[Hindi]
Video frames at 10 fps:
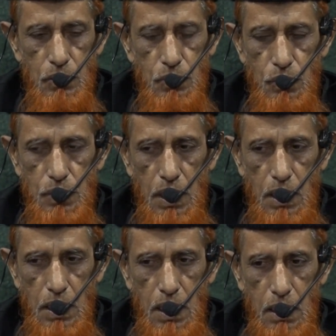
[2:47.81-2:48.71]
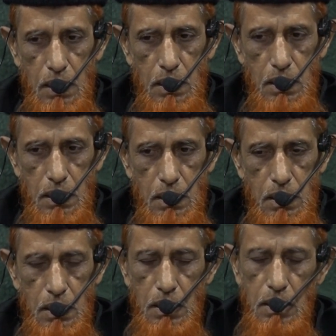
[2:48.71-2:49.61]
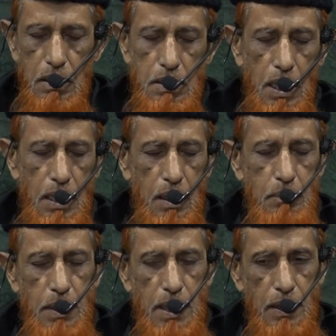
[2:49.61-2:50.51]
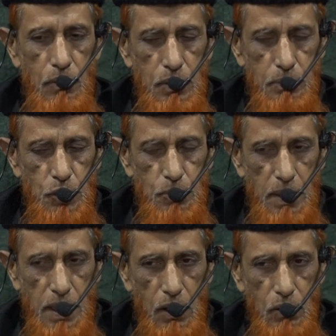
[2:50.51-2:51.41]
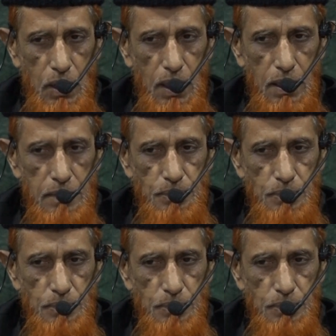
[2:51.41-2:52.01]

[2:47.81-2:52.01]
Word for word: सोचा गया कि जाके हम भी रहें उन उसमें क्या होता है